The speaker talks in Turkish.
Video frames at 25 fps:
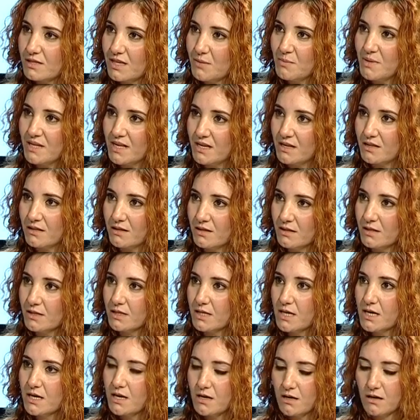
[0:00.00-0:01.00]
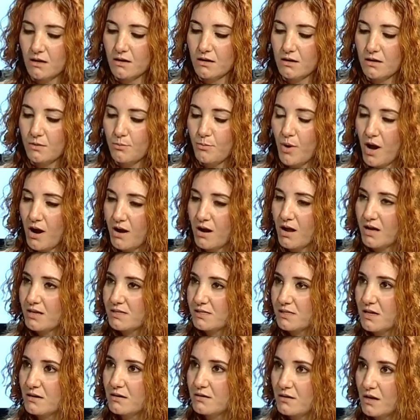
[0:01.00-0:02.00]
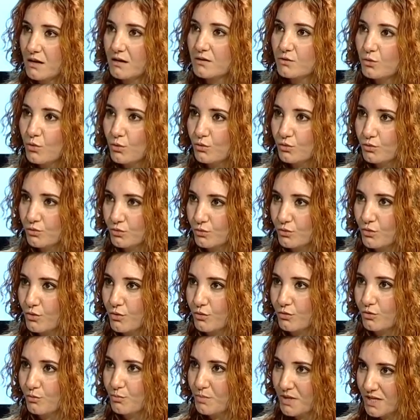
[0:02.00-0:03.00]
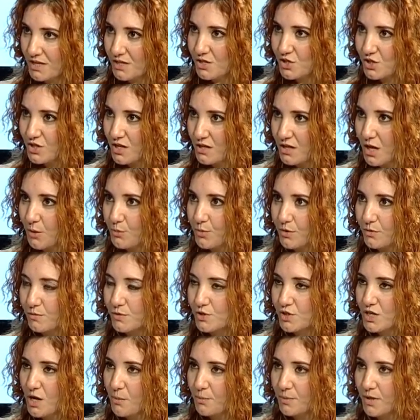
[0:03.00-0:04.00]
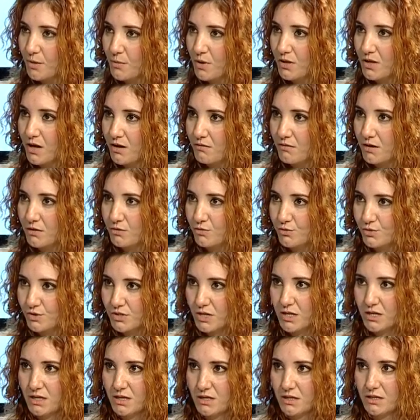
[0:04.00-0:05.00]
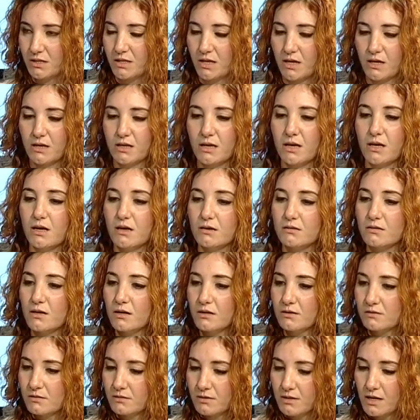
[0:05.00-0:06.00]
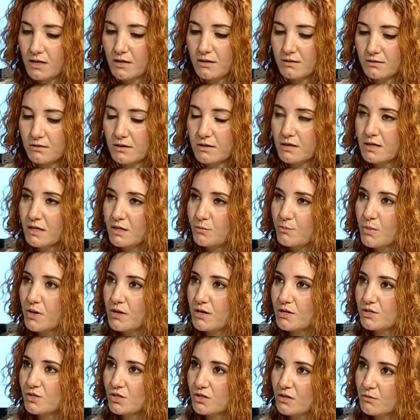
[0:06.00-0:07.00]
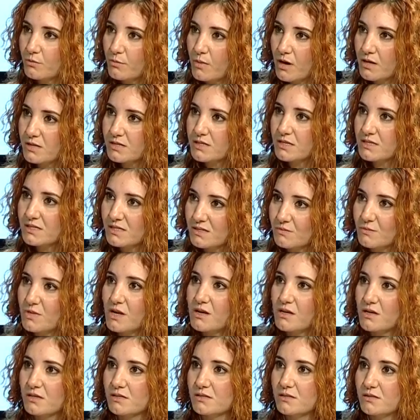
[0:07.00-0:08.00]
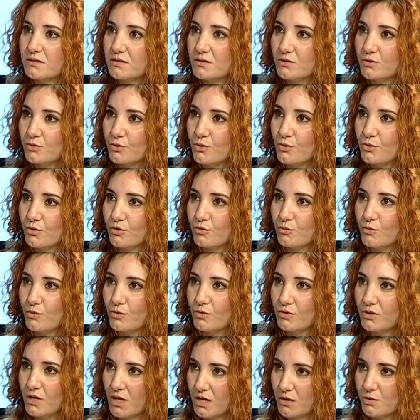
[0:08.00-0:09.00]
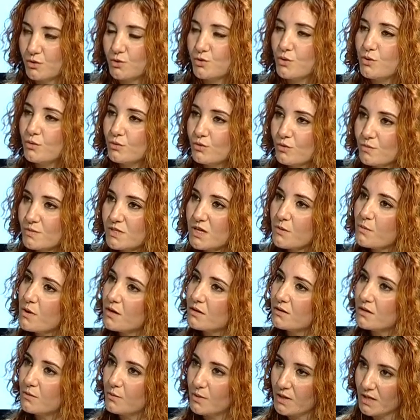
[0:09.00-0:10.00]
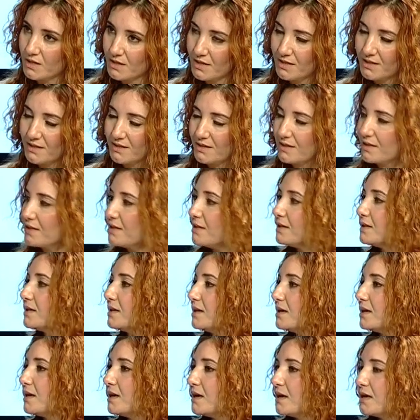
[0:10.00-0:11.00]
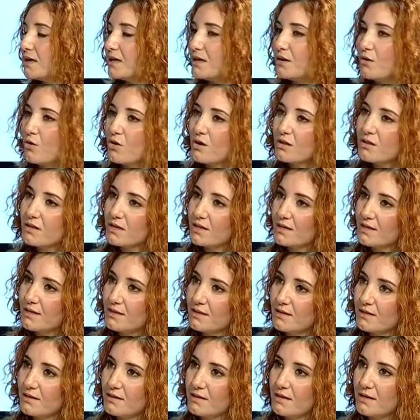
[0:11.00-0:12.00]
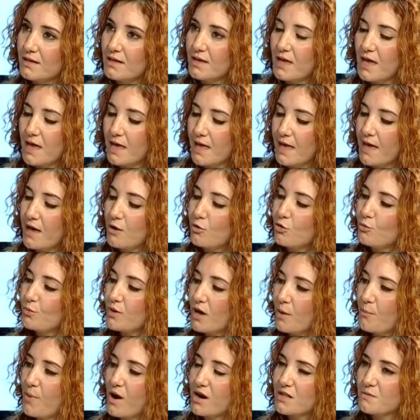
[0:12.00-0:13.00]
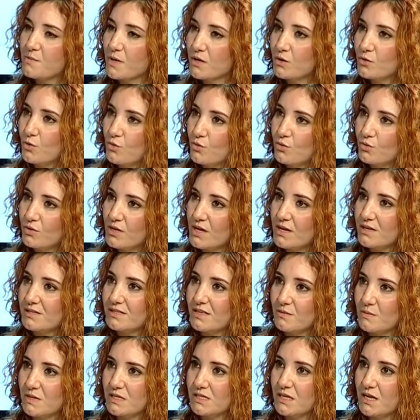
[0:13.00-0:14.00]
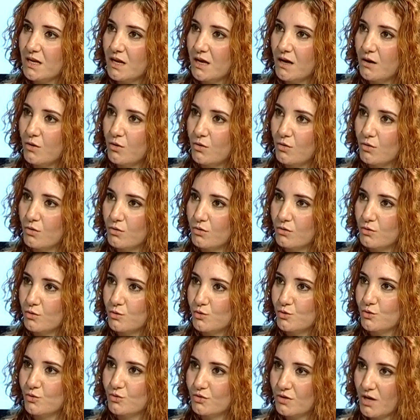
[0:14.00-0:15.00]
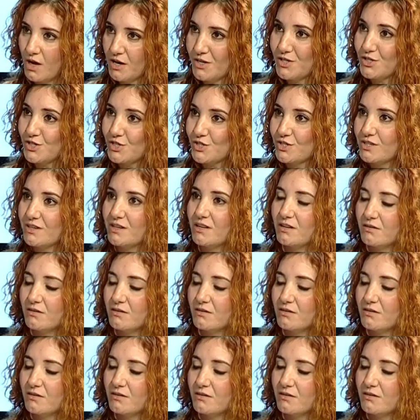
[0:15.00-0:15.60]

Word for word: kimilerinin e, parlak sarı renkte olduğunu gördüm. Pirinçten yapılmış kaplamalar vardı üzerlerinde. Yak, yakından eğilip bakınca da bazı isimler yazıldığını gördüm orada. Sorduğum zaman da bana dendi ki e, oradaki e, e eğer o bir apartmanın önündeyse mesela o küçük taş